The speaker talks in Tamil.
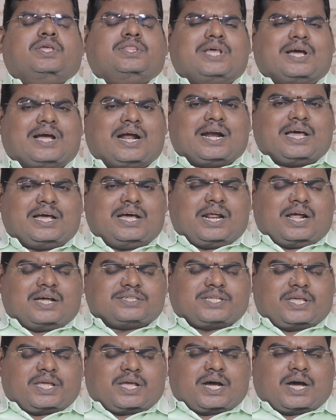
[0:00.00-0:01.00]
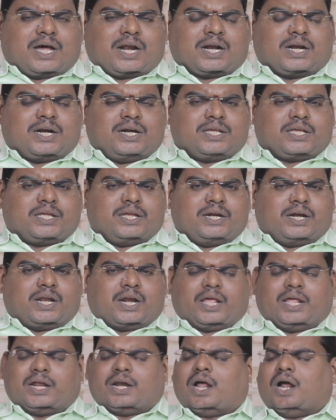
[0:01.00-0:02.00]
இந்த கடகராசிக்காரர்களுக்கு
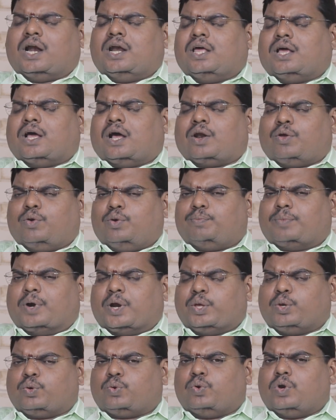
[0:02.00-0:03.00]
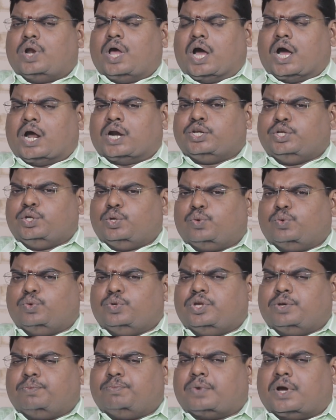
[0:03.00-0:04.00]
இன்றைய நாள் கணவன் மனைக்குள்ள
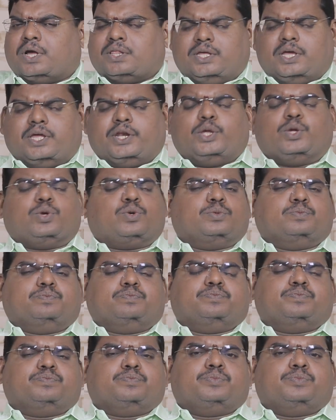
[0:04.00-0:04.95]
அன்யூன்யம் அதிகரிக்கும்